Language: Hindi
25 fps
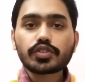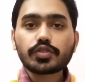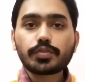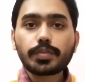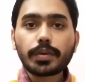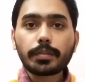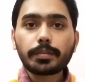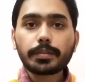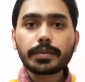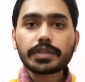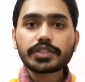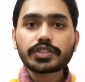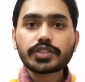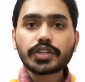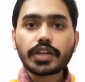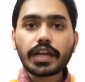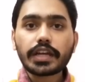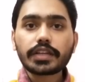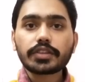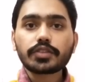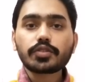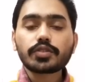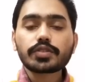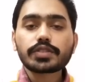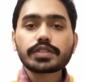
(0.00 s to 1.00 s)
शुभम मिश्रा
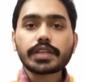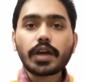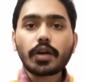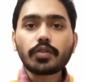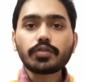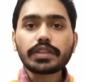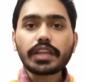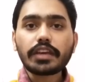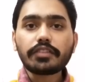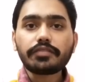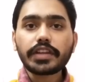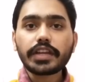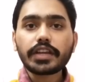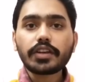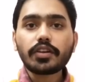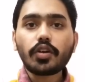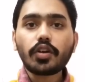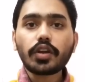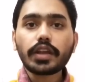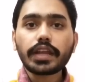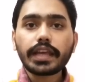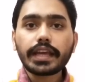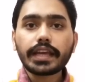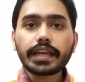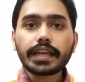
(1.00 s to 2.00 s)
तो साउथ अफ्रीका
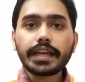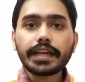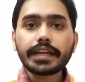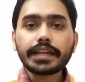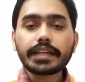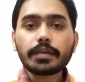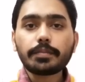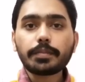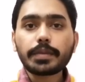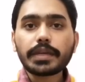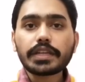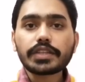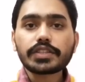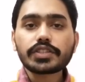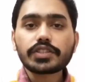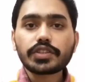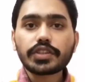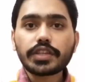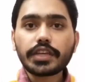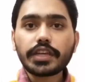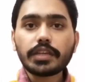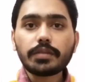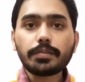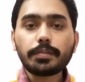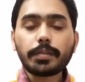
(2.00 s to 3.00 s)
और इंग्लैंड के बीच
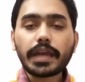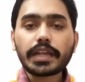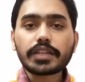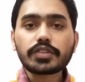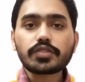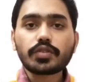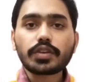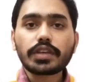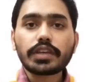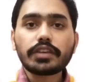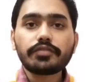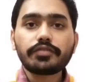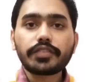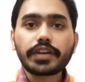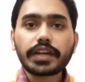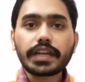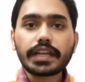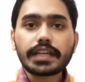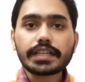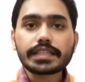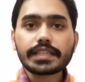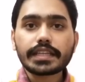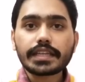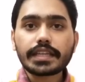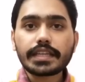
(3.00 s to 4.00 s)
तीन मैचों की
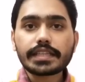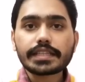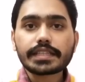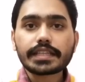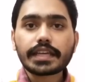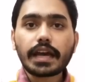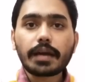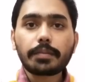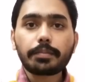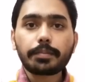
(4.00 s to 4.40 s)
वनडे सीरीज का